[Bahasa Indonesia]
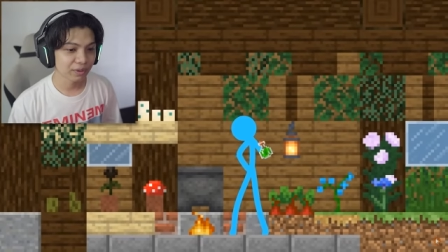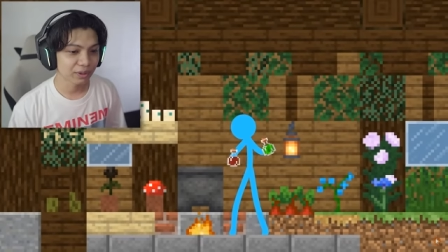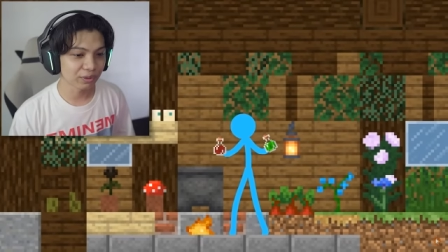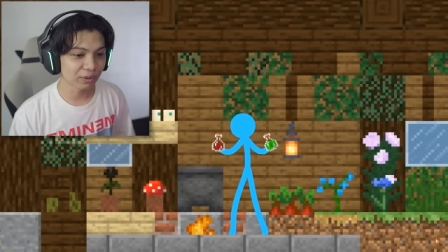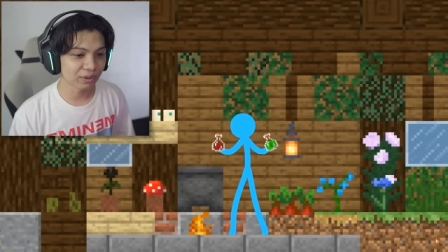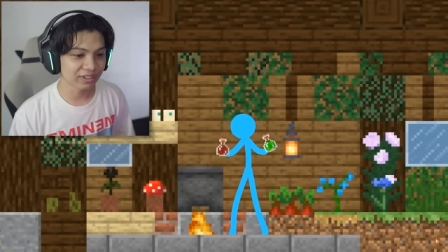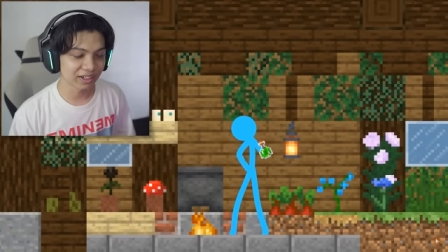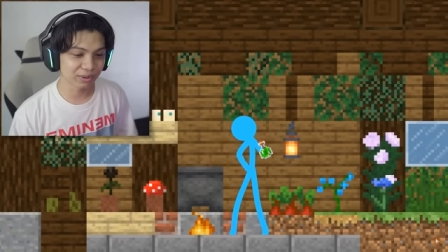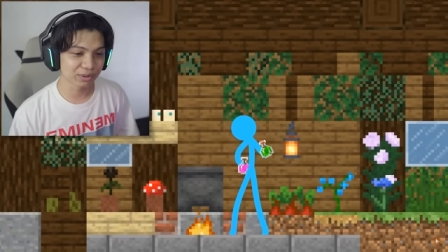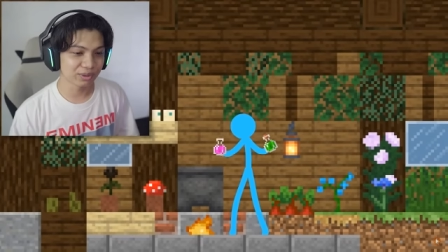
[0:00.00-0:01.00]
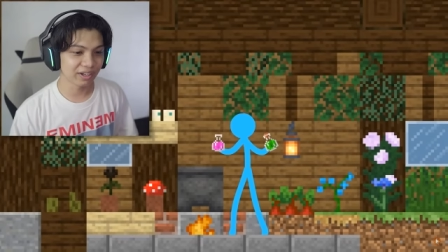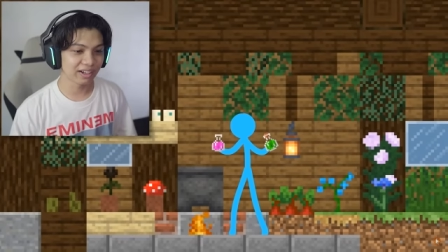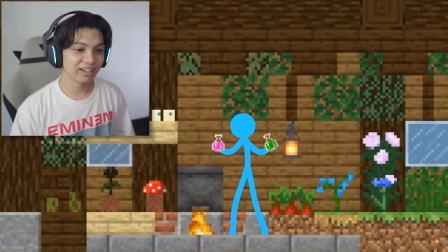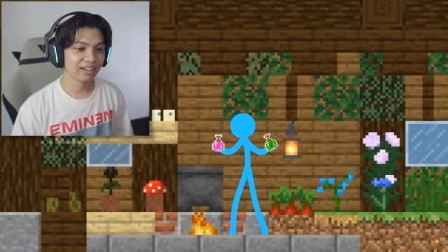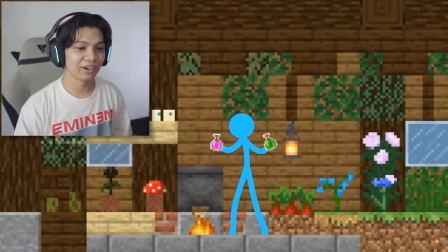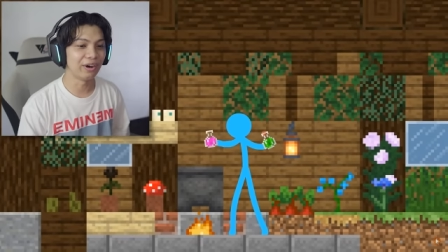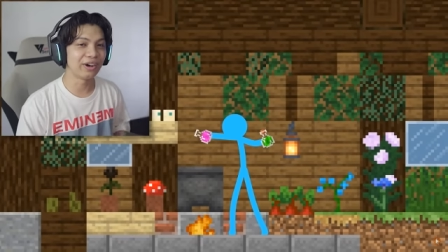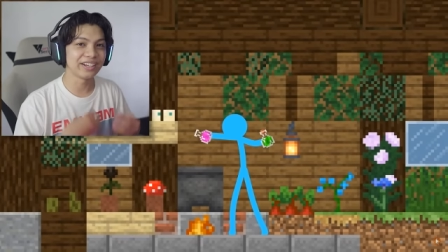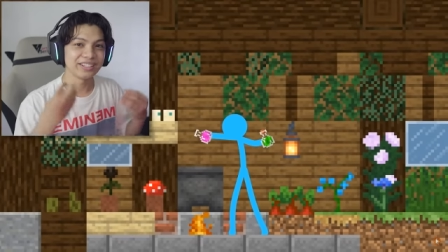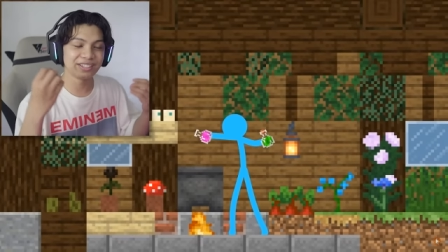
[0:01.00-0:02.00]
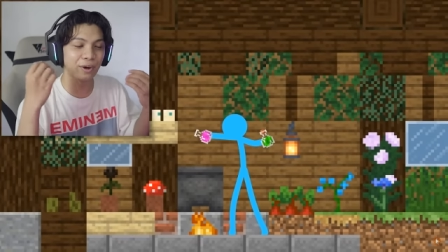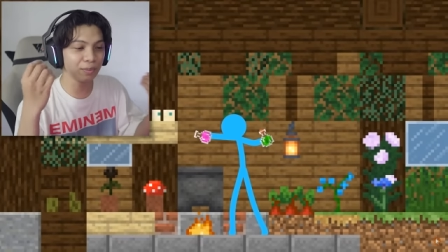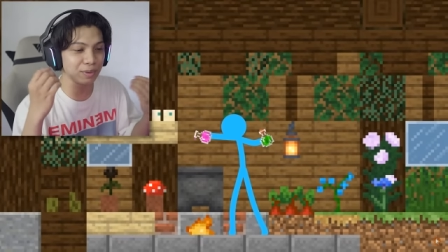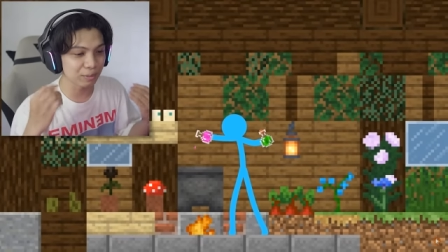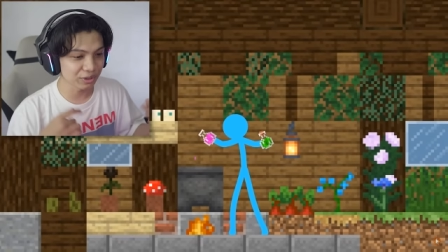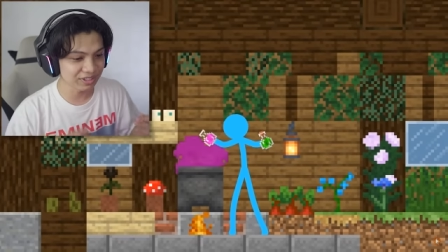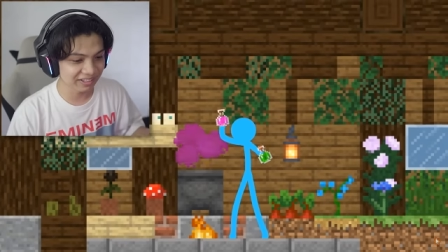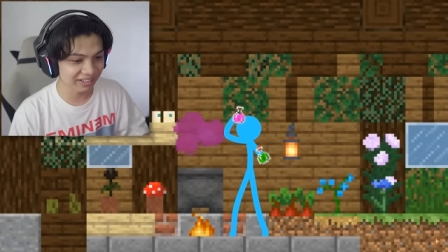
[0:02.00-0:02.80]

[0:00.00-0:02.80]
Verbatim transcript: Woi, tolong jangan rusuh ya. Oh, ini si hobi potion,